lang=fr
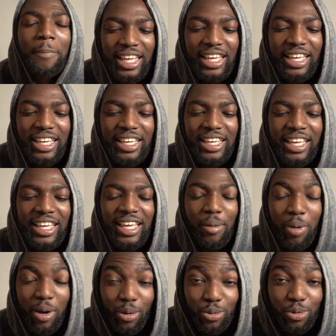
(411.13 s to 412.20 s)
Et il y a
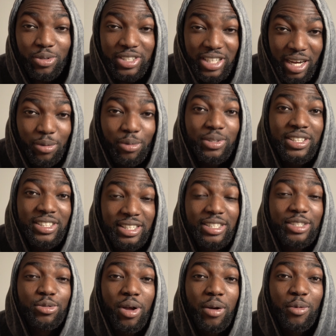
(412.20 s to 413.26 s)
pas longtemps, j'ai raconté cette
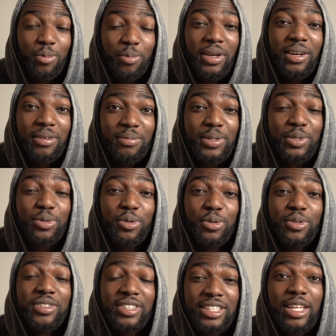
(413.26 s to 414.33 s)
histoire à mon père parce
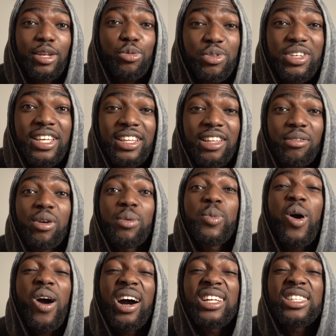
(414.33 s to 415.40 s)
que c'était lui qui était
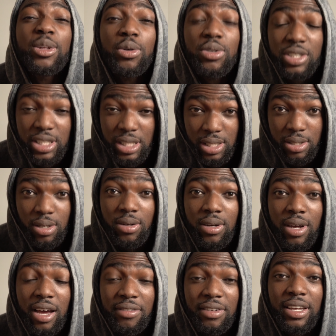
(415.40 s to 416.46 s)
vraiment intransigeant
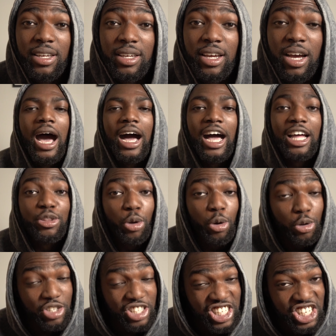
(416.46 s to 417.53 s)
avec
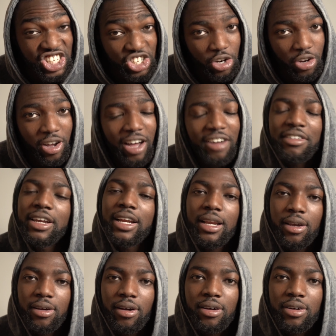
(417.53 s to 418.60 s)
intransigeant avec
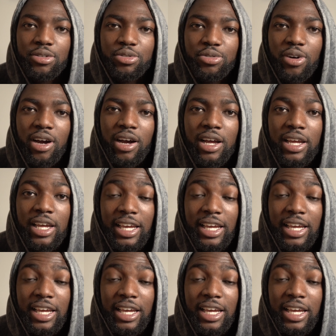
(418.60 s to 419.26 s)
l'école, tu vois.